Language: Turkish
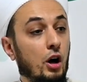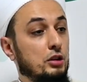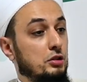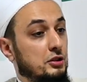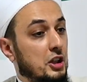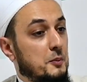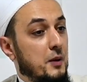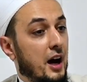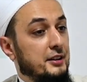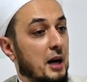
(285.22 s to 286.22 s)

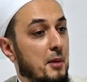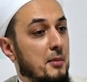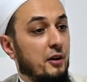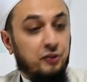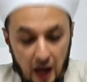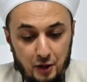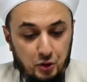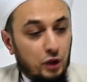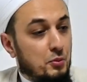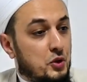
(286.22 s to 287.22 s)
Atletik bir adam ama
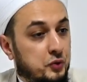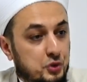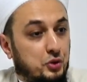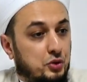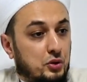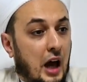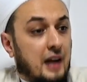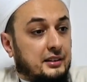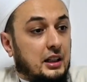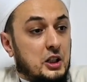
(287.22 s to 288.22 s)
felç olmuş vücudunu
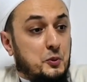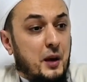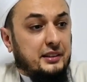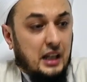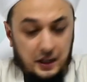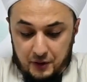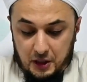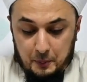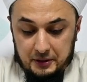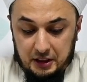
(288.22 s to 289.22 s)
her tarafı hiçbir
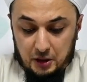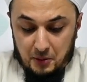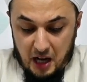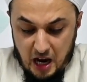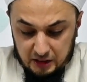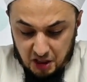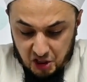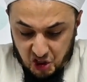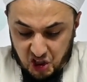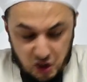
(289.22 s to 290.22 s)
tarafını kıpırdatmıyor.
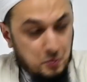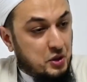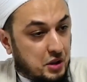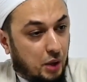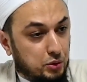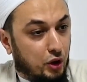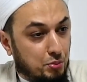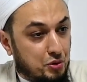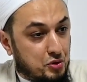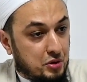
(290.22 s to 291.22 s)
Ayakları şişmiş davul
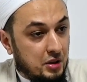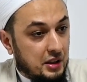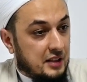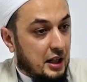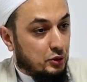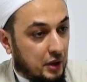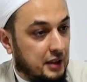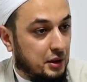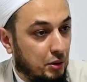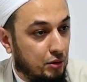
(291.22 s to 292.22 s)
olmuş. Geçen
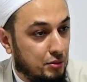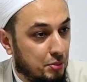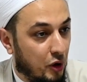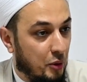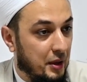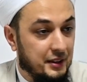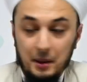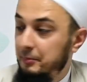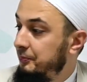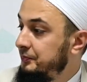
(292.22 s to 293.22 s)
Tokat'ta gördüm böyle bir adam.